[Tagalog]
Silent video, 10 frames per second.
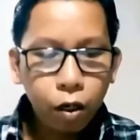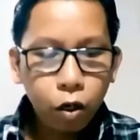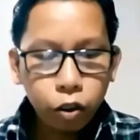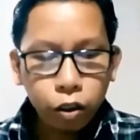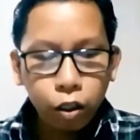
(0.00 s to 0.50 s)

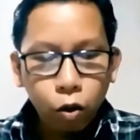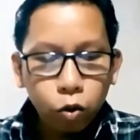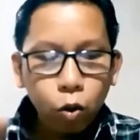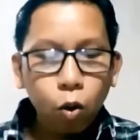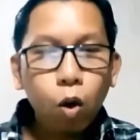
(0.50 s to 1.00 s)
So
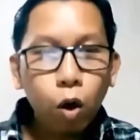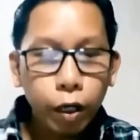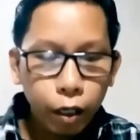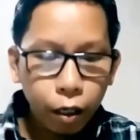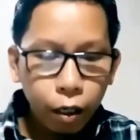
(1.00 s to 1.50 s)

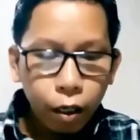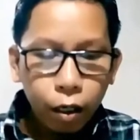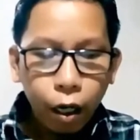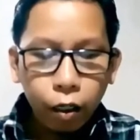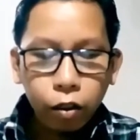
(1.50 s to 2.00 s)
tinutukoy
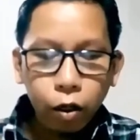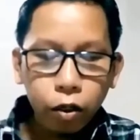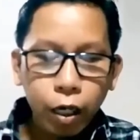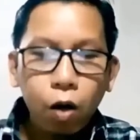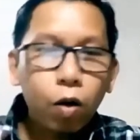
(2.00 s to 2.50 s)
ng
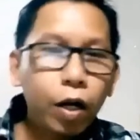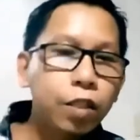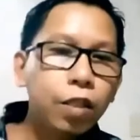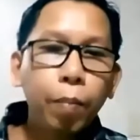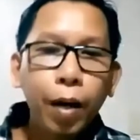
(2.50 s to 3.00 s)
Diyos ang oras
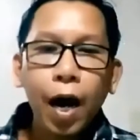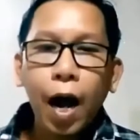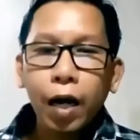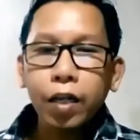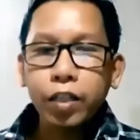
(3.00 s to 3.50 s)
ng
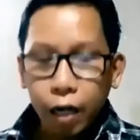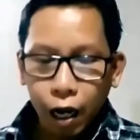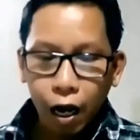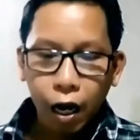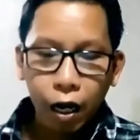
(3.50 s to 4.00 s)
pag-ani. Siya
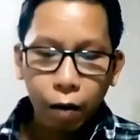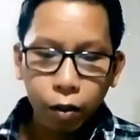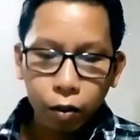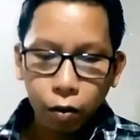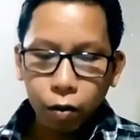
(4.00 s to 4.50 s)
nakakaalam
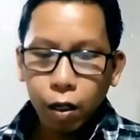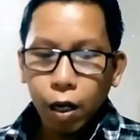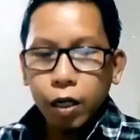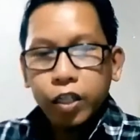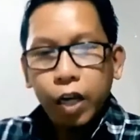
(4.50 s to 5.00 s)
nito.
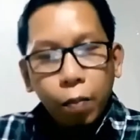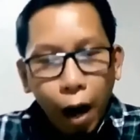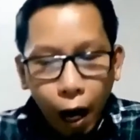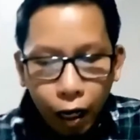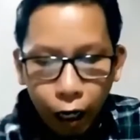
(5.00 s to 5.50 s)
Siya ang
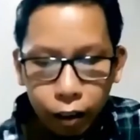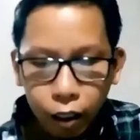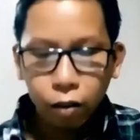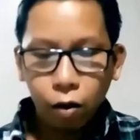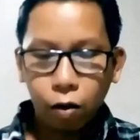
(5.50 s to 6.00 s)
bahala
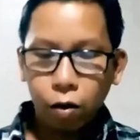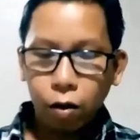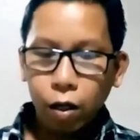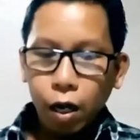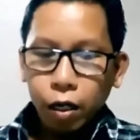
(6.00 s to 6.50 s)

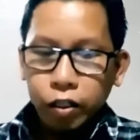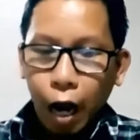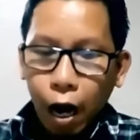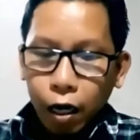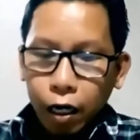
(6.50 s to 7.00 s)
dito.
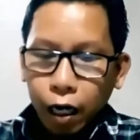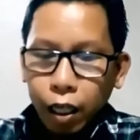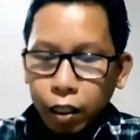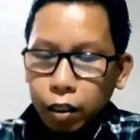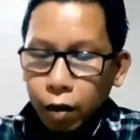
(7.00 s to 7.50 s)
Siya ang
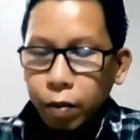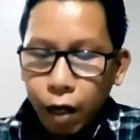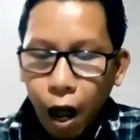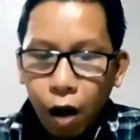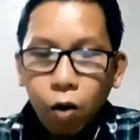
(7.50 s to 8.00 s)

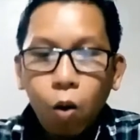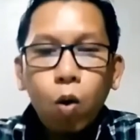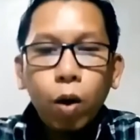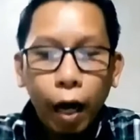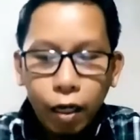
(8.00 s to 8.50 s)
nagdedetermina
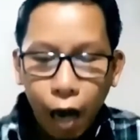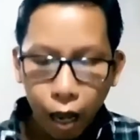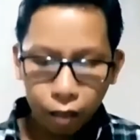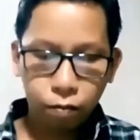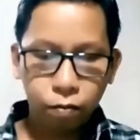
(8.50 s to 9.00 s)
kung
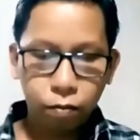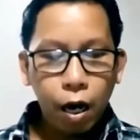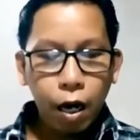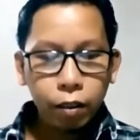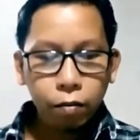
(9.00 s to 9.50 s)
kailan.
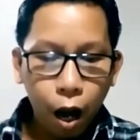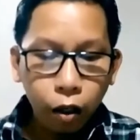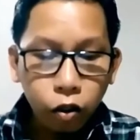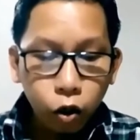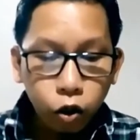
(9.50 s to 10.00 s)
At
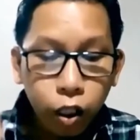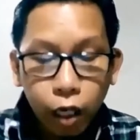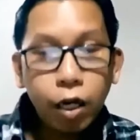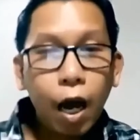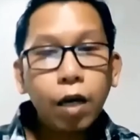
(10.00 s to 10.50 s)
ang Diyos
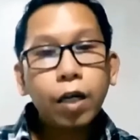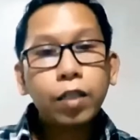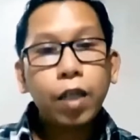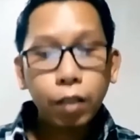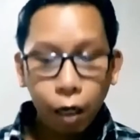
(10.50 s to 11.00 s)
din ang
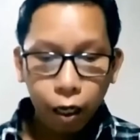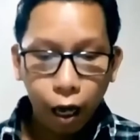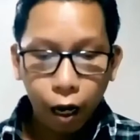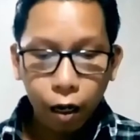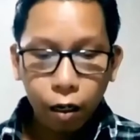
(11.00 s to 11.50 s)

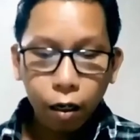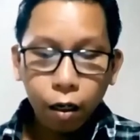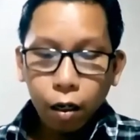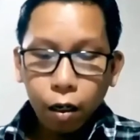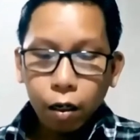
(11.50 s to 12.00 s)
nagtatalaga
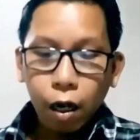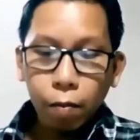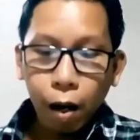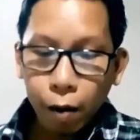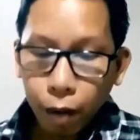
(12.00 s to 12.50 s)
ng
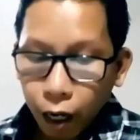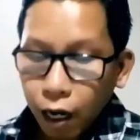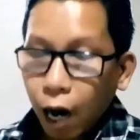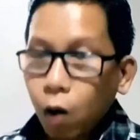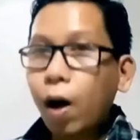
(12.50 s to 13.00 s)
mga
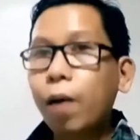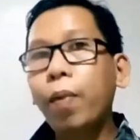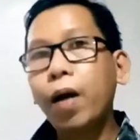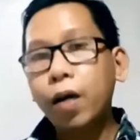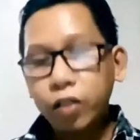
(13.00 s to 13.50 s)
manggagawa
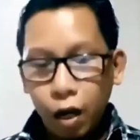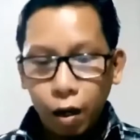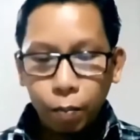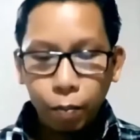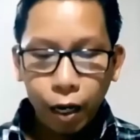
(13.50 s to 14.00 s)
para
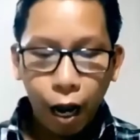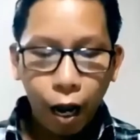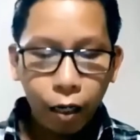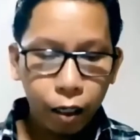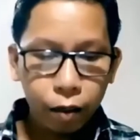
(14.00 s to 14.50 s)
sa
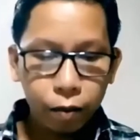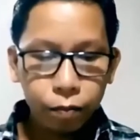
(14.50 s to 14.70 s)
pag-aani.